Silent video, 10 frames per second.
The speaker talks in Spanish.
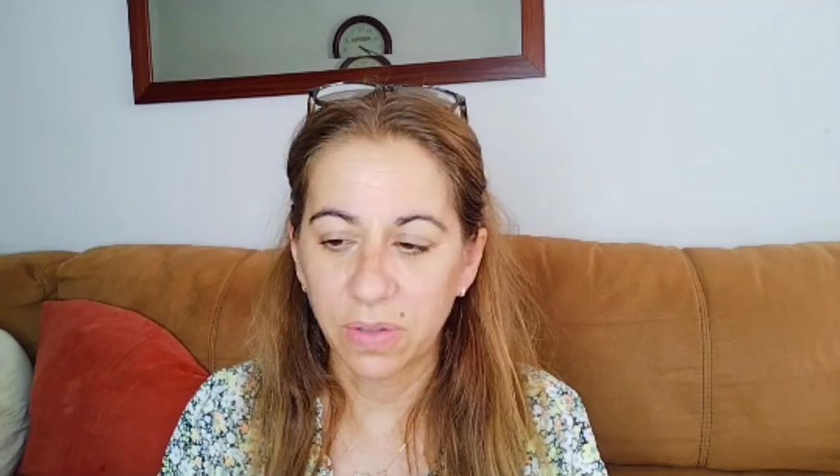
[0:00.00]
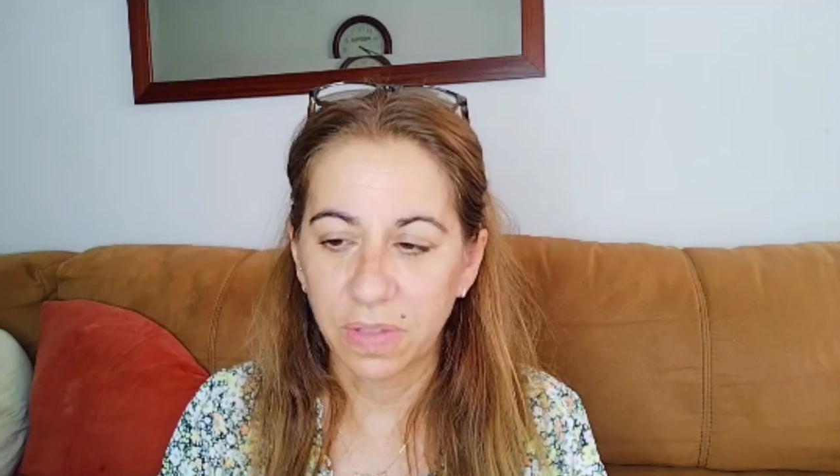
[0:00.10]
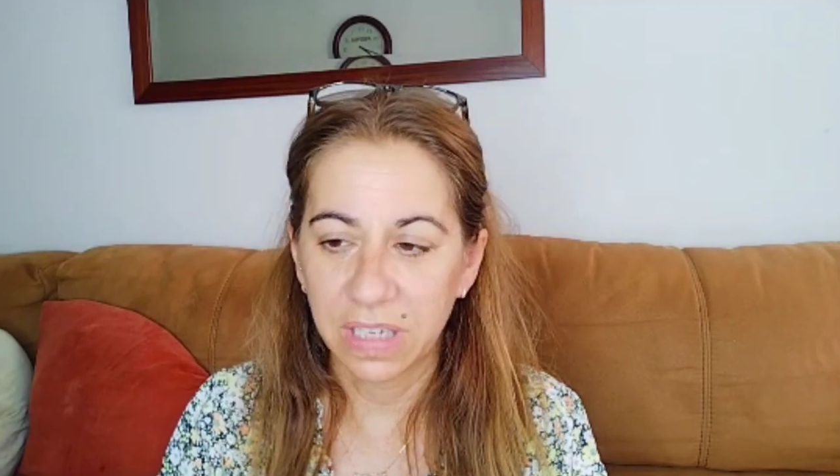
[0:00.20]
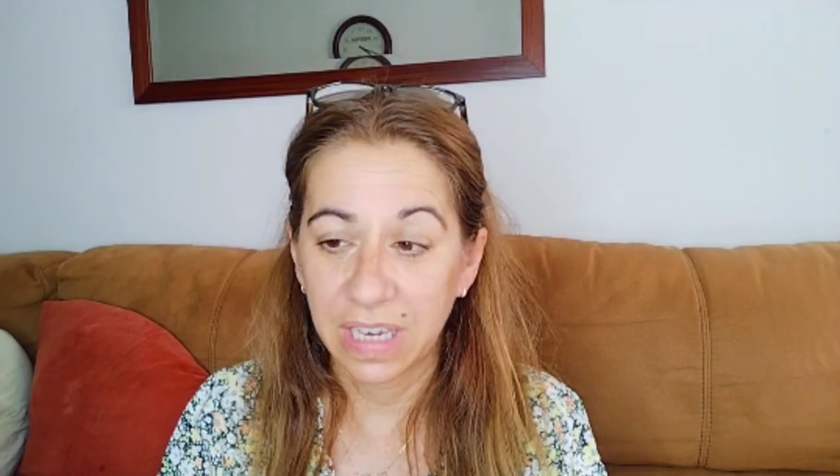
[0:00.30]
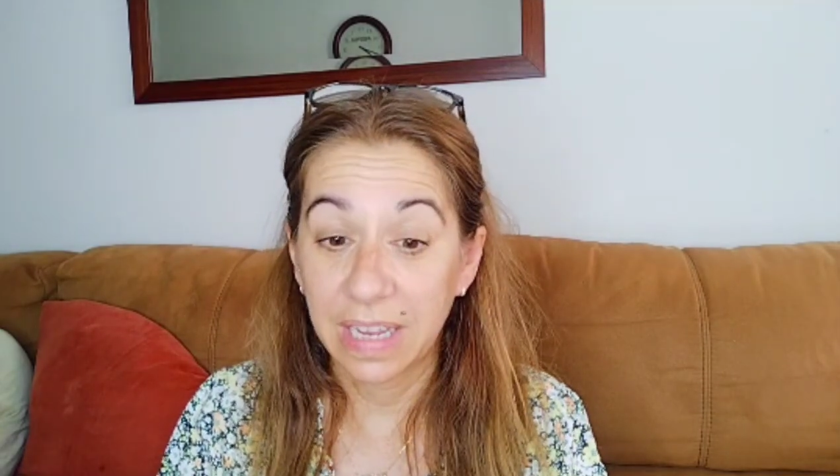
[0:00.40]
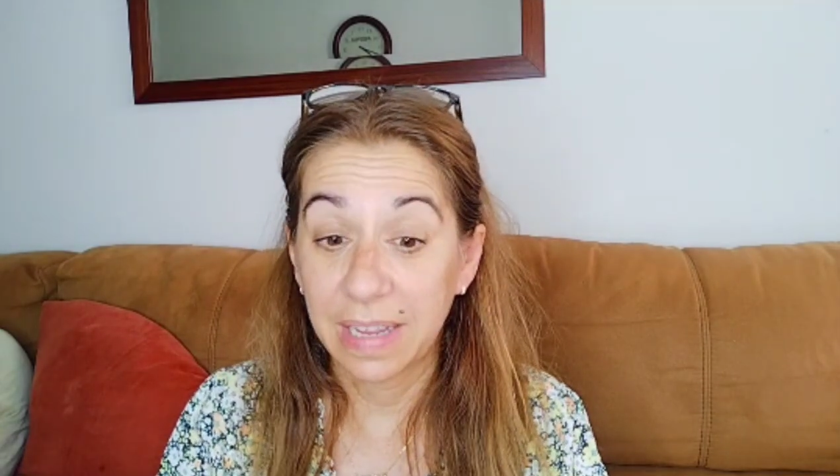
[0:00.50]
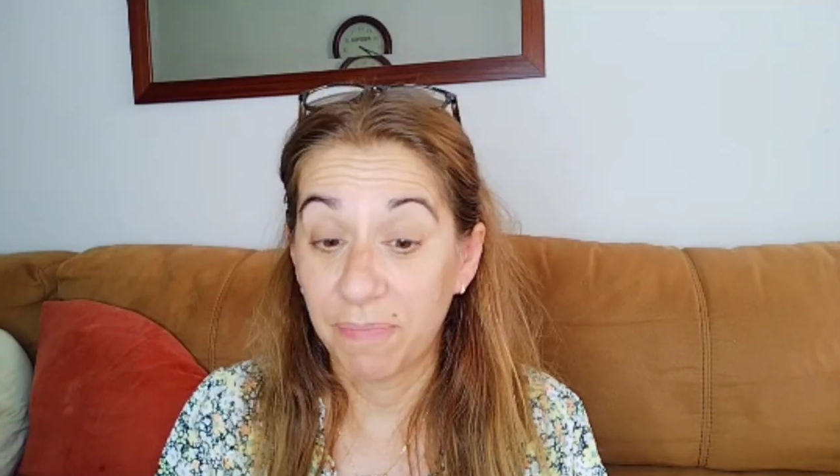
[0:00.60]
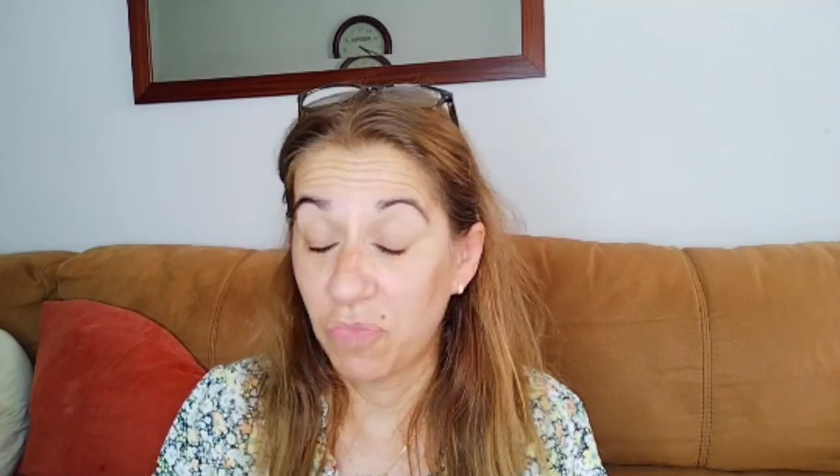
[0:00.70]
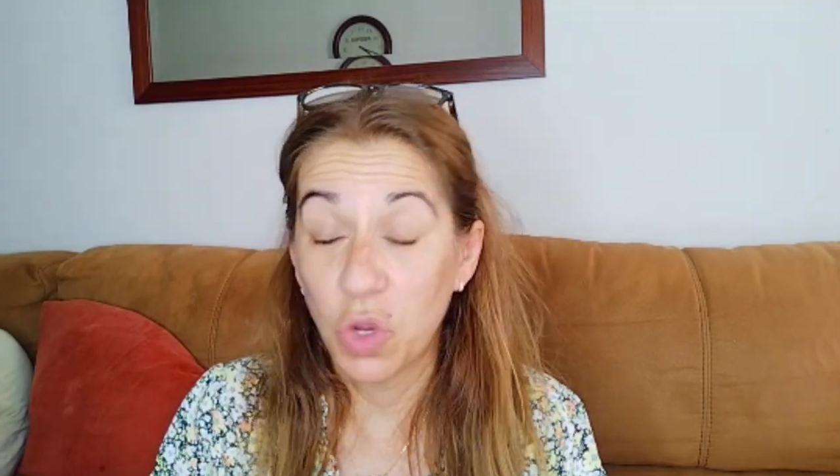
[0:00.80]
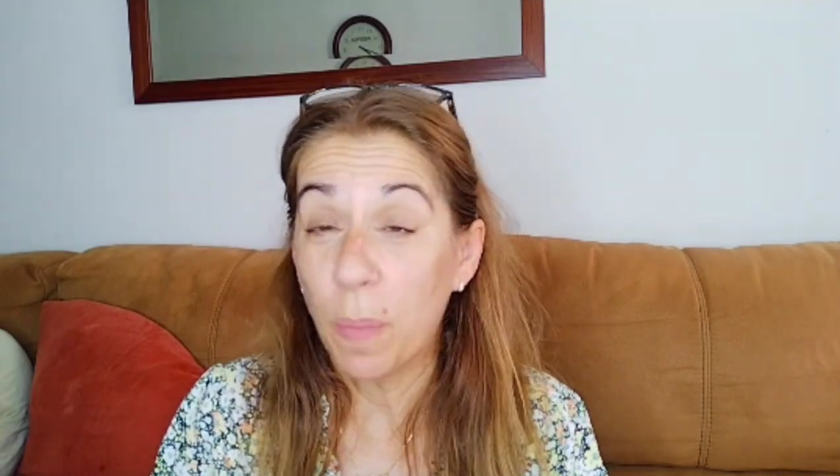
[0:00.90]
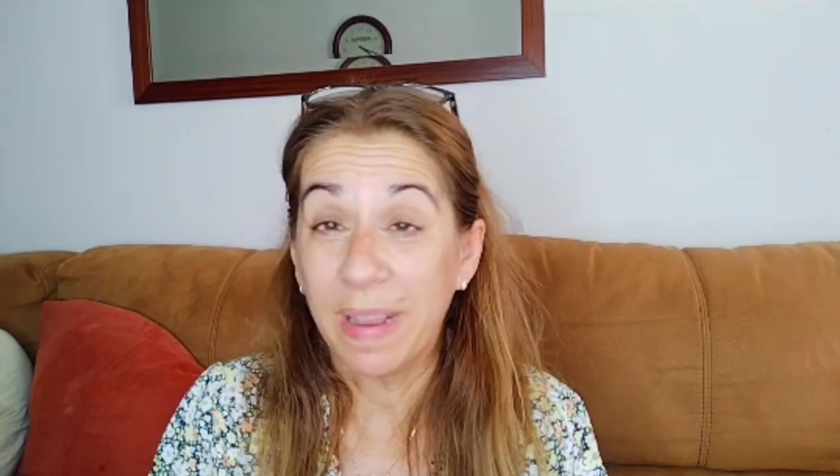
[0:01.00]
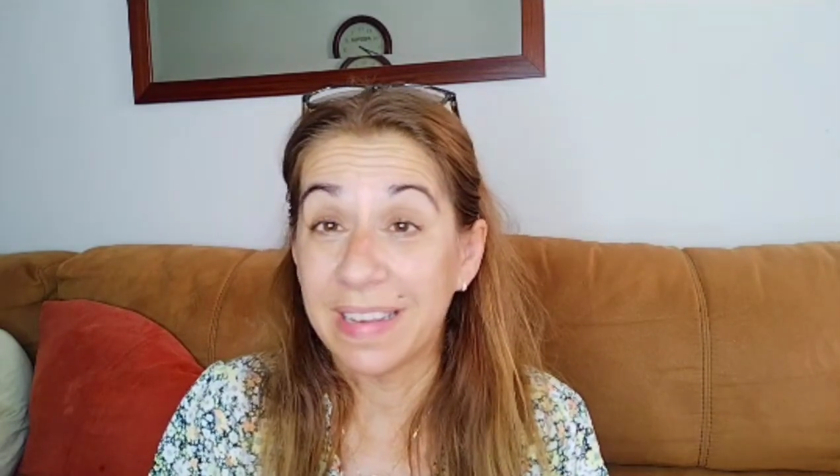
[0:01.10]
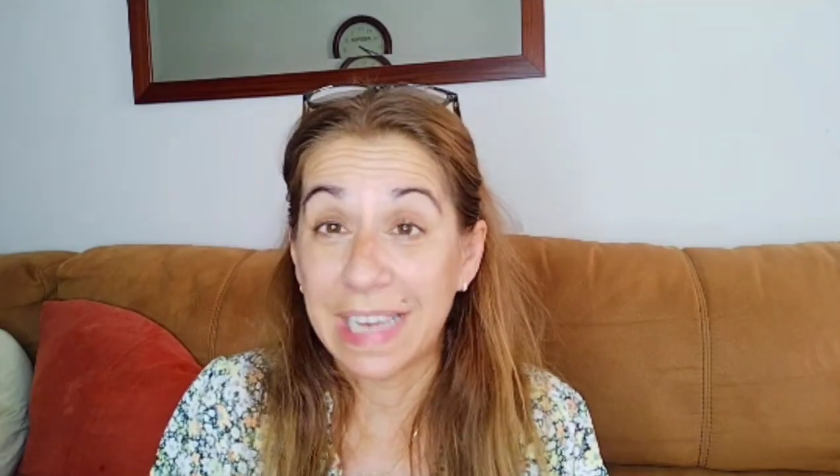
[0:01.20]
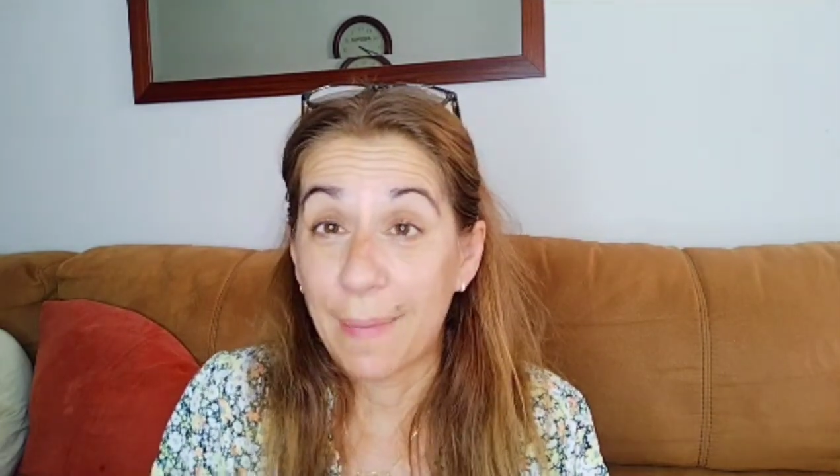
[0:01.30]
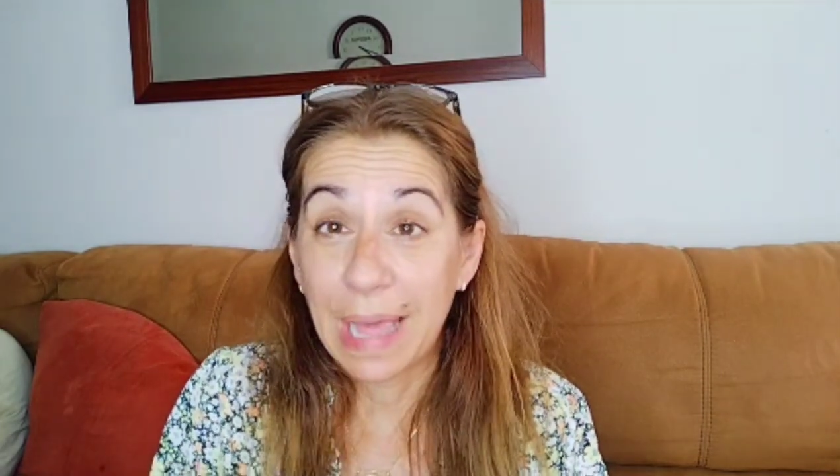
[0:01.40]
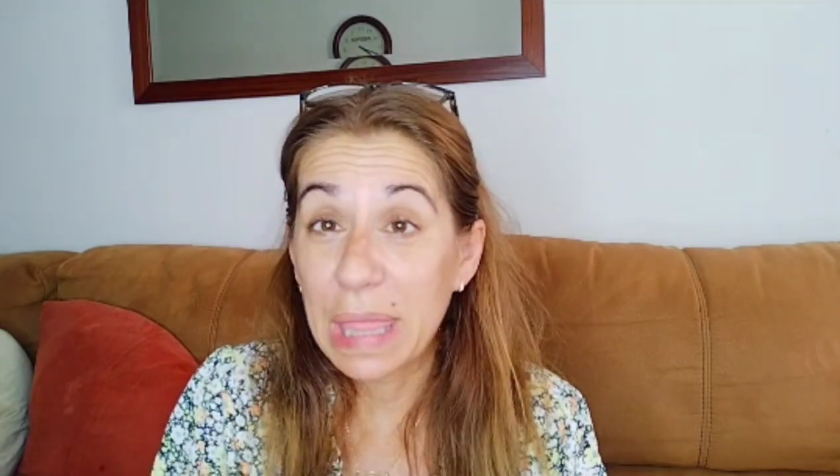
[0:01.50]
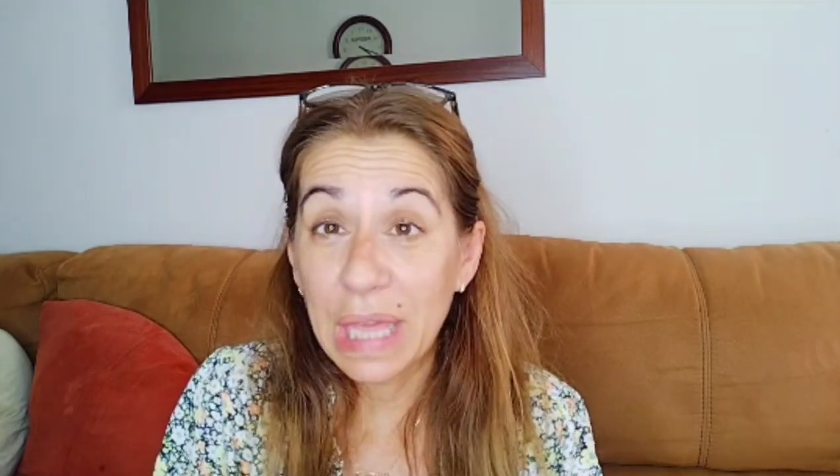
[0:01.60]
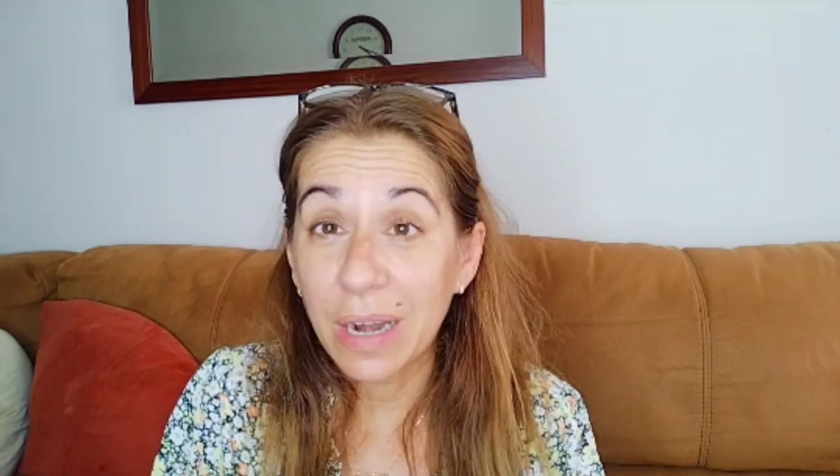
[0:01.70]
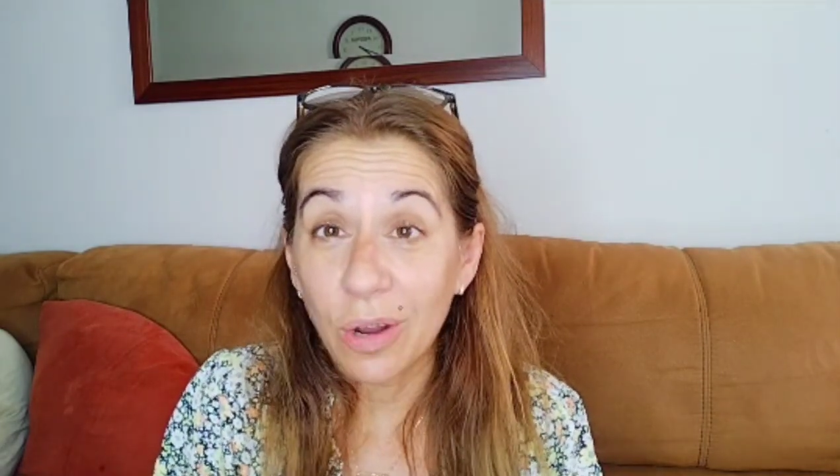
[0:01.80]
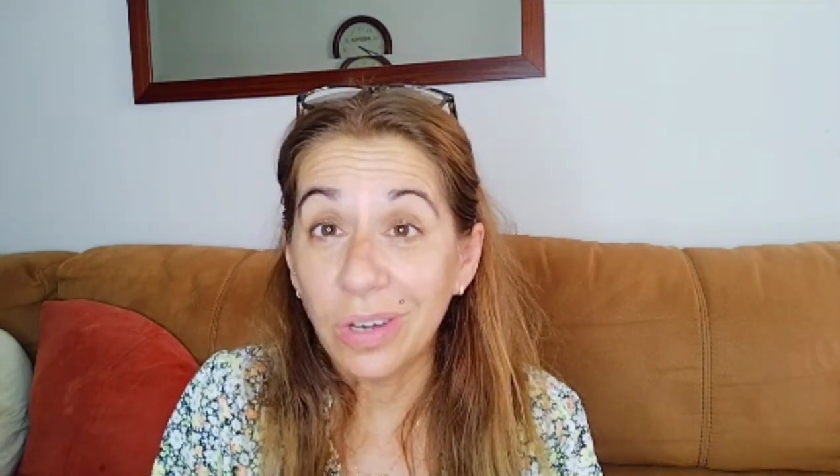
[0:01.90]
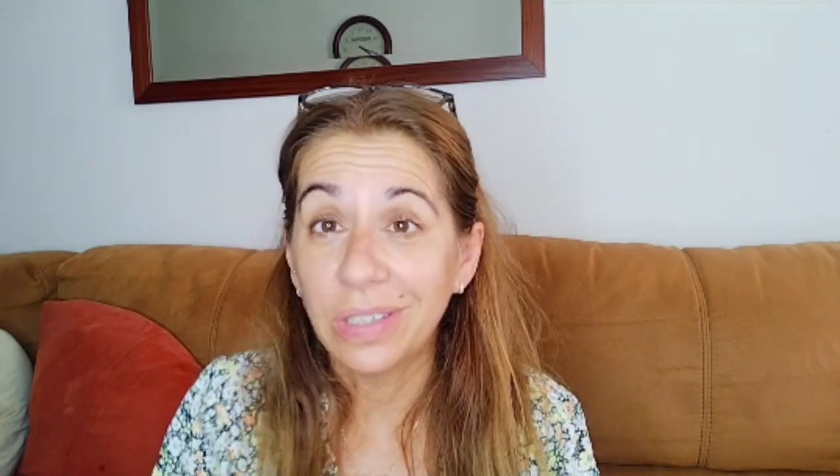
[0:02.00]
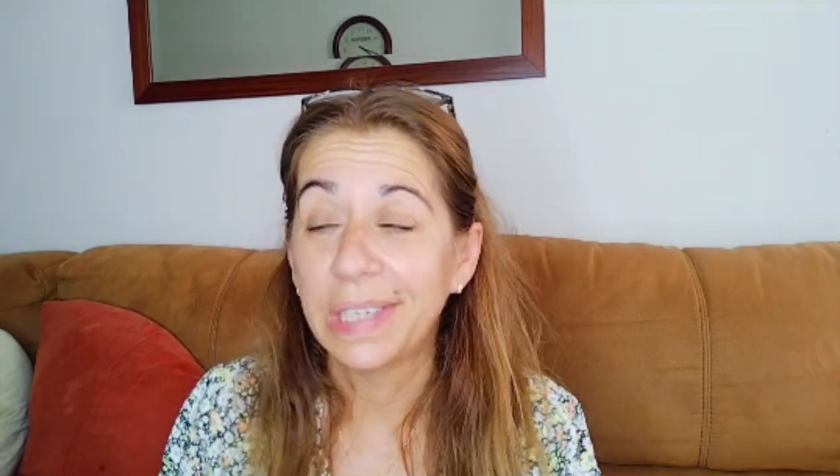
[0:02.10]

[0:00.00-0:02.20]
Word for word: Entonces eh, no pensaba hacerlo,